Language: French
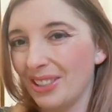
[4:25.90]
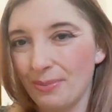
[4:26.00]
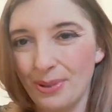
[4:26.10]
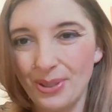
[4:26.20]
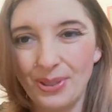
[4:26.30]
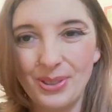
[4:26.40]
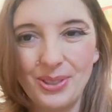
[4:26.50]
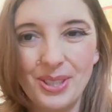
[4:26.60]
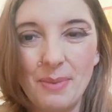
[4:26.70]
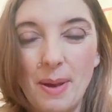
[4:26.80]
je pense que
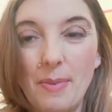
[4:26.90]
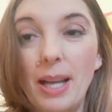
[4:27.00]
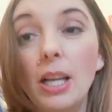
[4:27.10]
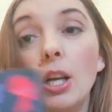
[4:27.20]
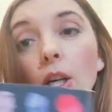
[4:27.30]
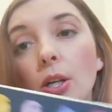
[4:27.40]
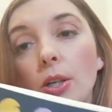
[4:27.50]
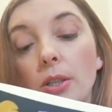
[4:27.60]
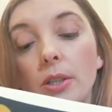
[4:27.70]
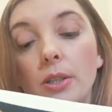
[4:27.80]
ce serait pas mal.
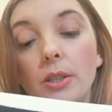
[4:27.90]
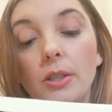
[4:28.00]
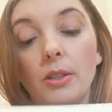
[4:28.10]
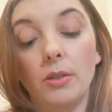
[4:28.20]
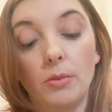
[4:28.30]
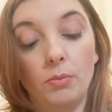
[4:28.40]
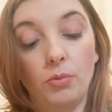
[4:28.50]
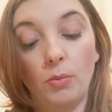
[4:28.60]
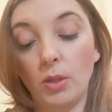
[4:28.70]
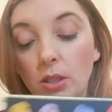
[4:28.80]
Euh,
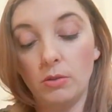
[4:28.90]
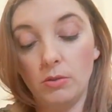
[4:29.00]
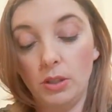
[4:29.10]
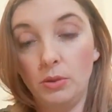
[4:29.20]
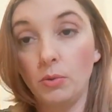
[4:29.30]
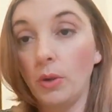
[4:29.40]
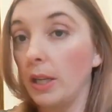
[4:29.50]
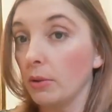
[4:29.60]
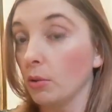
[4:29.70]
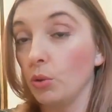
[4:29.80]
pour moi, il doit
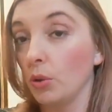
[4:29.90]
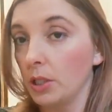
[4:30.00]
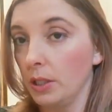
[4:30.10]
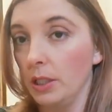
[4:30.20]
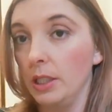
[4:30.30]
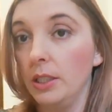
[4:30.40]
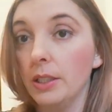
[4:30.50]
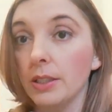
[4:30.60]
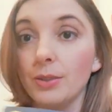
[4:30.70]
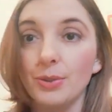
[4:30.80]
être dans les CDI.
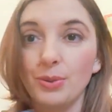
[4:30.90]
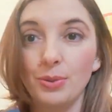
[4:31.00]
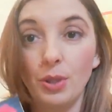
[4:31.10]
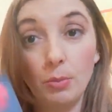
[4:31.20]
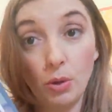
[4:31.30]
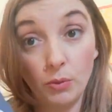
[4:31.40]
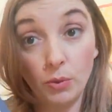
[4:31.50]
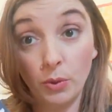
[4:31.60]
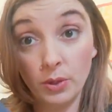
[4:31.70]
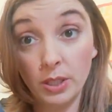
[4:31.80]
Les profs de
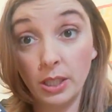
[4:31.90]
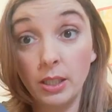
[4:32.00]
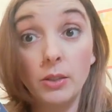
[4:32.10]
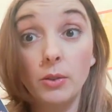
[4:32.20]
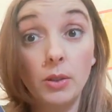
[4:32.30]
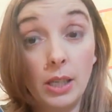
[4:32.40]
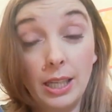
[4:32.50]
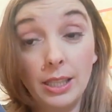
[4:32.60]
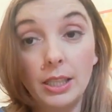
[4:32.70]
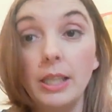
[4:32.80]
français, euh,
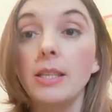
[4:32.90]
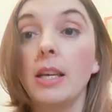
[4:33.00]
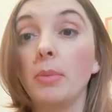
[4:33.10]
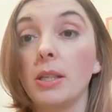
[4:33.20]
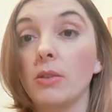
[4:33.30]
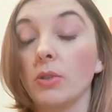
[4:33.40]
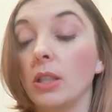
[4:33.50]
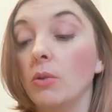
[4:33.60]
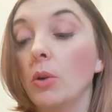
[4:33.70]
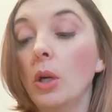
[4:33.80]
allez lire ça,
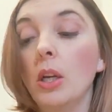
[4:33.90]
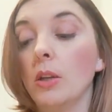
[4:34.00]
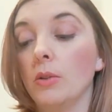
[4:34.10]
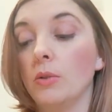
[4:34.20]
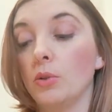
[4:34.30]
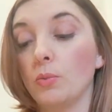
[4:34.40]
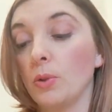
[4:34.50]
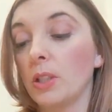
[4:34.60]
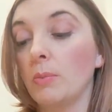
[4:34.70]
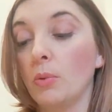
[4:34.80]
présentez-le. Euh, je
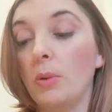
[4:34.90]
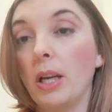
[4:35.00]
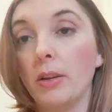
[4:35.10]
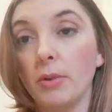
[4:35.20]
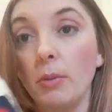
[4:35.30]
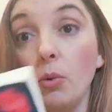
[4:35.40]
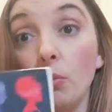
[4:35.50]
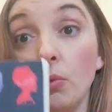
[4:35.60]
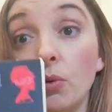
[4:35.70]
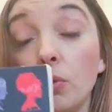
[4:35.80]
pense qu'il peut plaire à vraiment
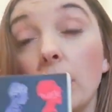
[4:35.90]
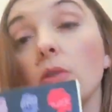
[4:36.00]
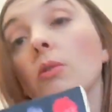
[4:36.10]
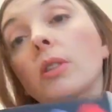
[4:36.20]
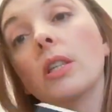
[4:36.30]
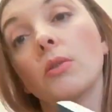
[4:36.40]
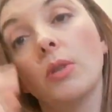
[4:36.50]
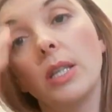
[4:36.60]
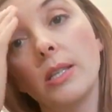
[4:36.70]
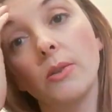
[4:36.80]
beaucoup
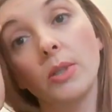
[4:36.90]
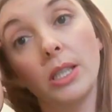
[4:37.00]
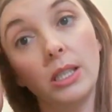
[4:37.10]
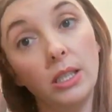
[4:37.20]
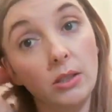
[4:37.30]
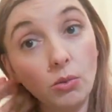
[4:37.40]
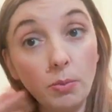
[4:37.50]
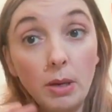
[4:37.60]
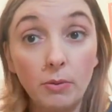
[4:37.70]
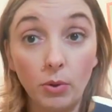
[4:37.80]
d'adolescents qui ne sont
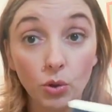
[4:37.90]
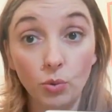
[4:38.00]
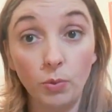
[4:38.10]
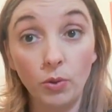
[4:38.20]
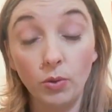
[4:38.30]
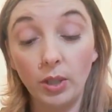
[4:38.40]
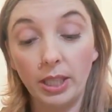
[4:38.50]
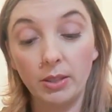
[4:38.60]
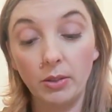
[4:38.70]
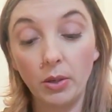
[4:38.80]
pas franchement
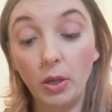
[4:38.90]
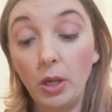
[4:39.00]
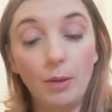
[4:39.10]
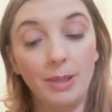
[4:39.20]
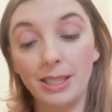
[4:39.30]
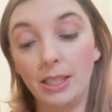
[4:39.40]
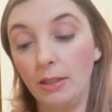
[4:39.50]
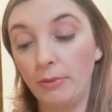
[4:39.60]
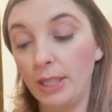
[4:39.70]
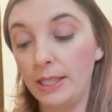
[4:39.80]
lecteurs, parce qu'il est
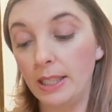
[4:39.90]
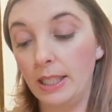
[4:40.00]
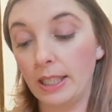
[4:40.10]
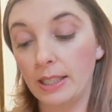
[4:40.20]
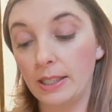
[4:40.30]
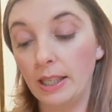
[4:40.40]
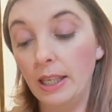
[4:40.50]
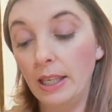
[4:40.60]
facile d'accès